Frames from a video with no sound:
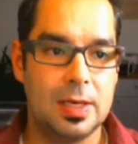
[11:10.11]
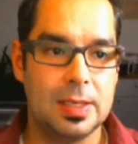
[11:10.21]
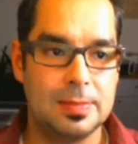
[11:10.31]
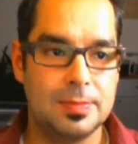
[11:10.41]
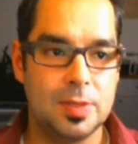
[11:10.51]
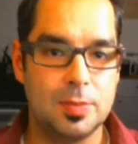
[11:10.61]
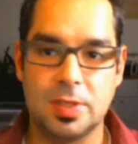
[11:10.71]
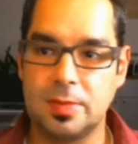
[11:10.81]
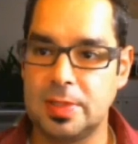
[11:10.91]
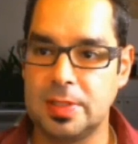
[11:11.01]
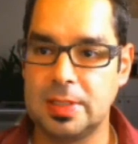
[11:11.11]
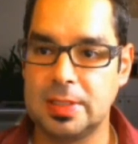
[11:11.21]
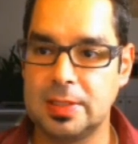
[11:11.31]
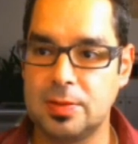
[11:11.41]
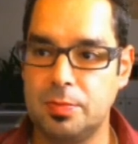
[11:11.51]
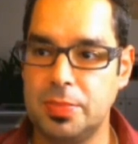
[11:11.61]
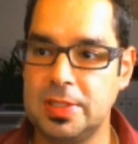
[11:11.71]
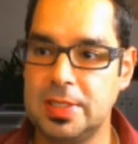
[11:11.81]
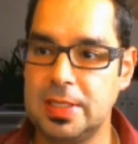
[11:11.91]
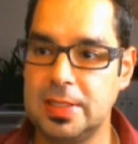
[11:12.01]
ähm, ich muss das mal so ein
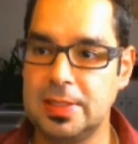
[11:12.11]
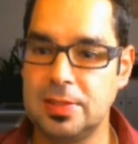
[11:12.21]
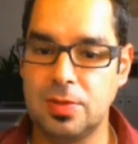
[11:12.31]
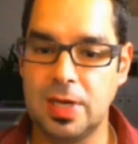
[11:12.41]
bisschen jetzt hier